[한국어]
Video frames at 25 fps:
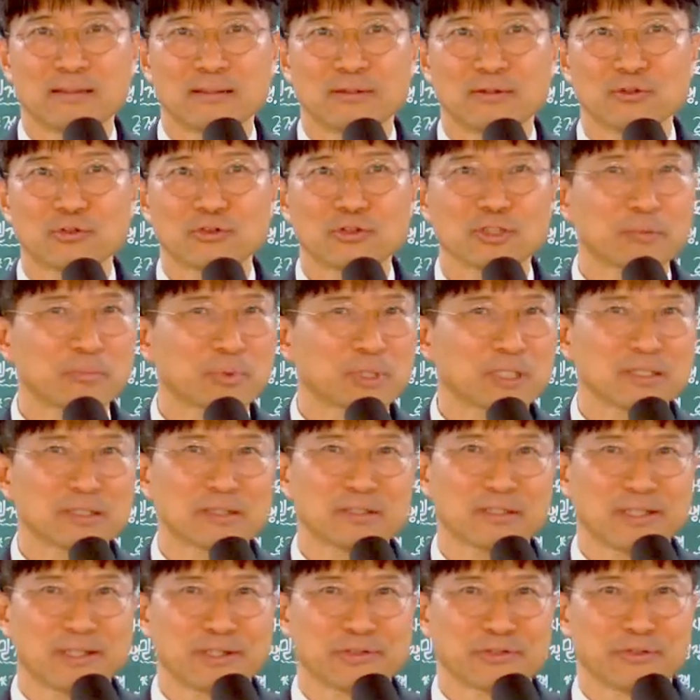어떻게
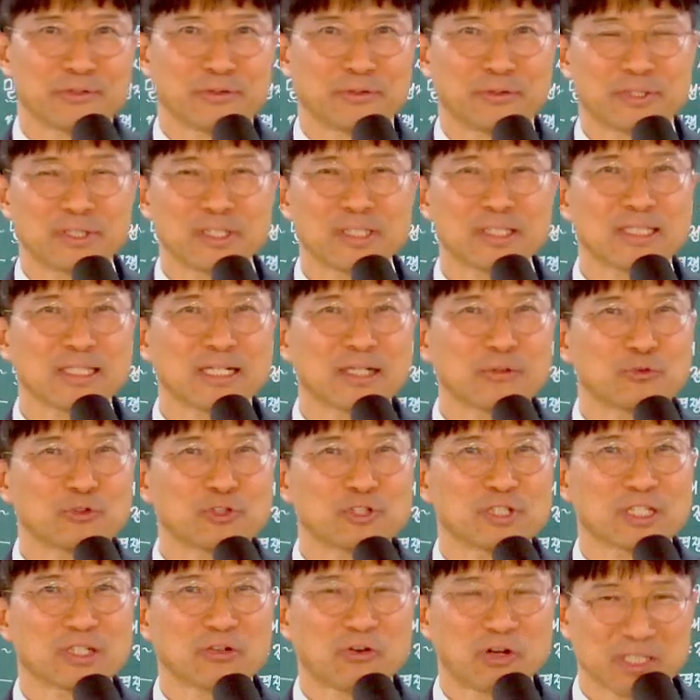받아들이겠어요? 그러니까
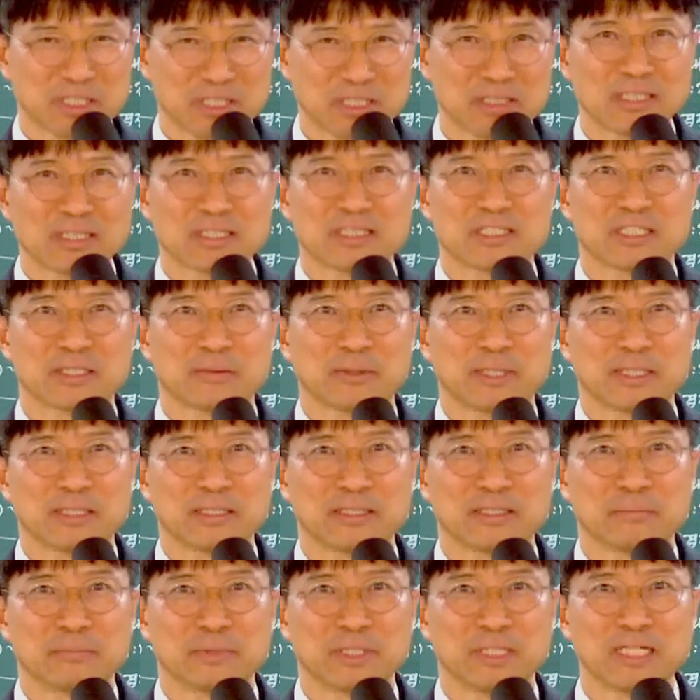우리를 광신자 취급하는
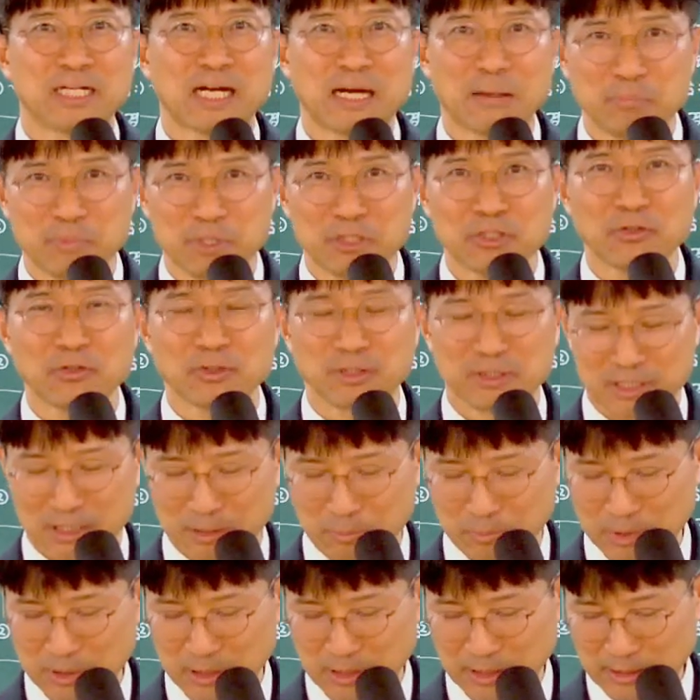겁니다. 이거 안 믿어요, 그
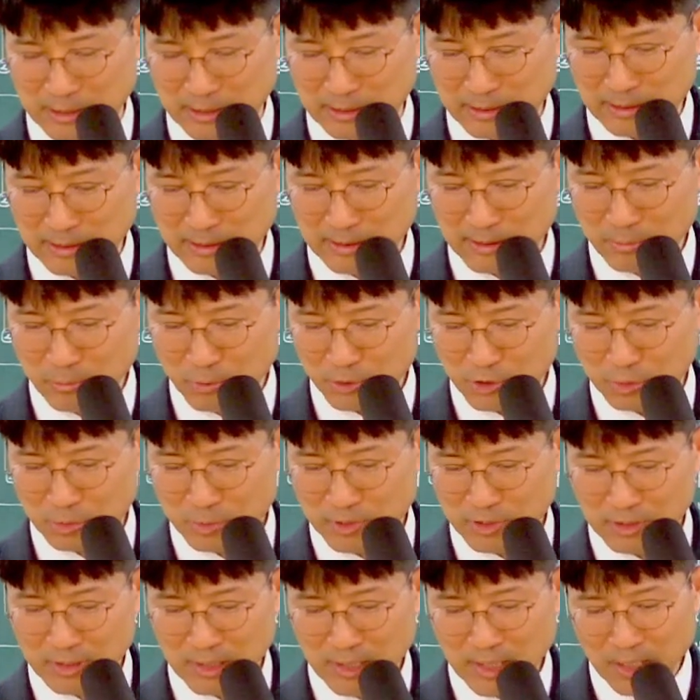사람들이.
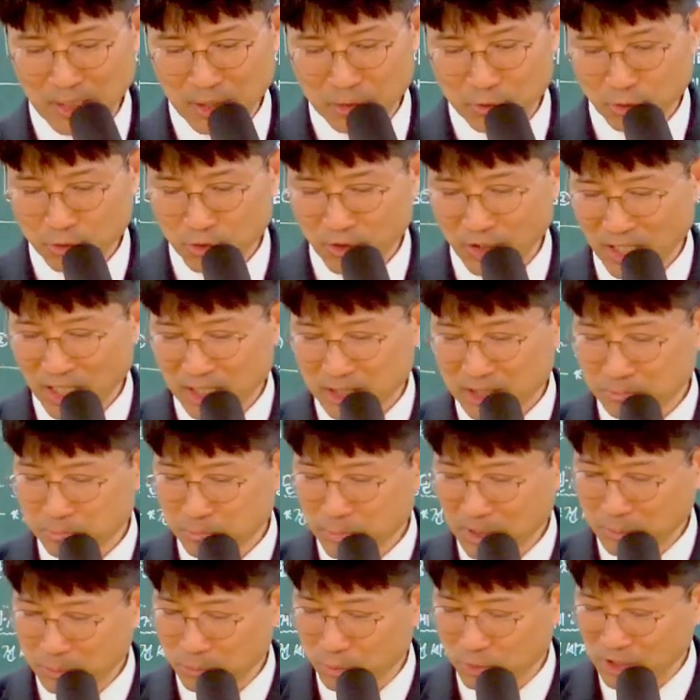보시면 또 내가 큰
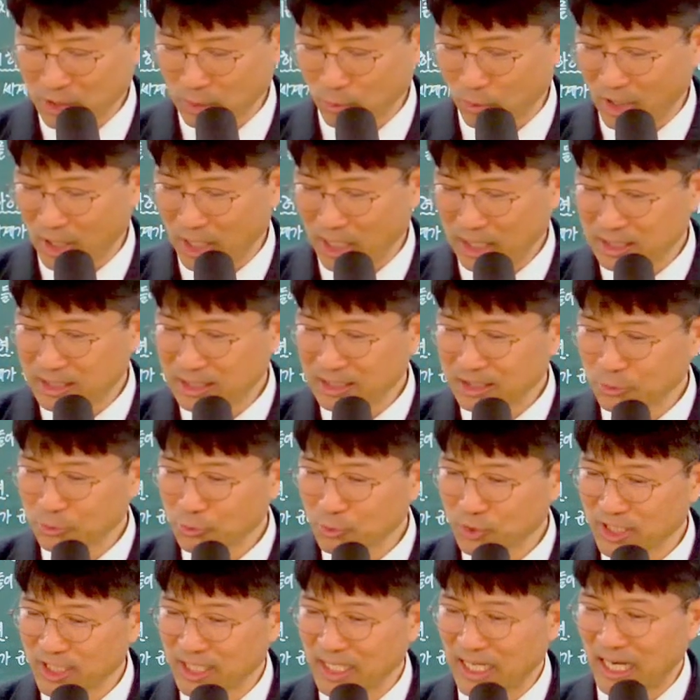백보좌와 그
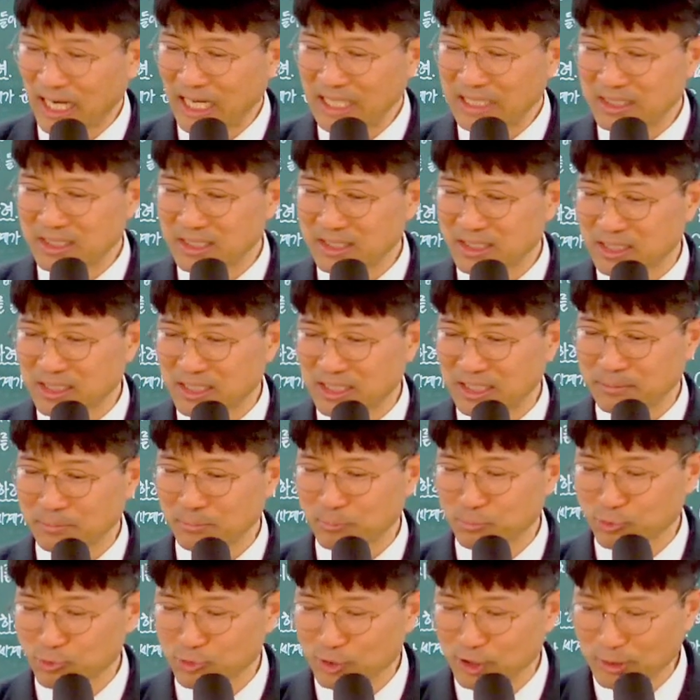위에 앉으신
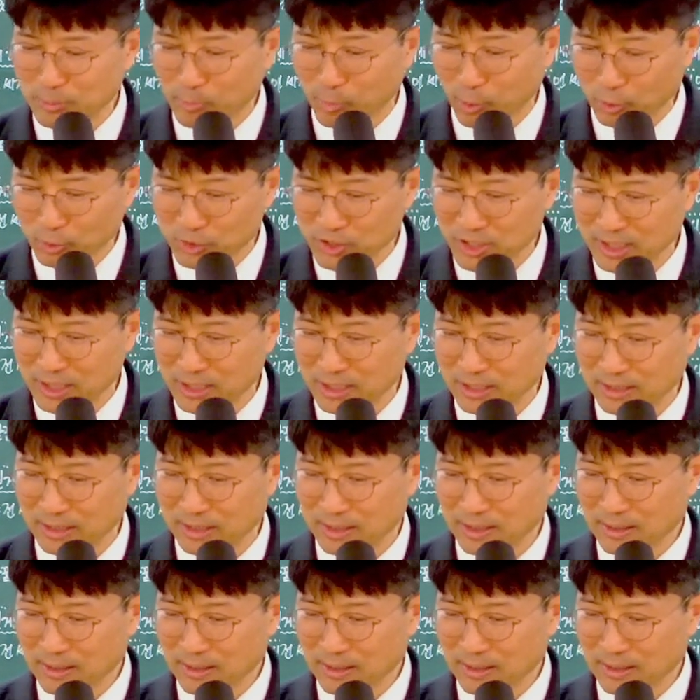분을 보니,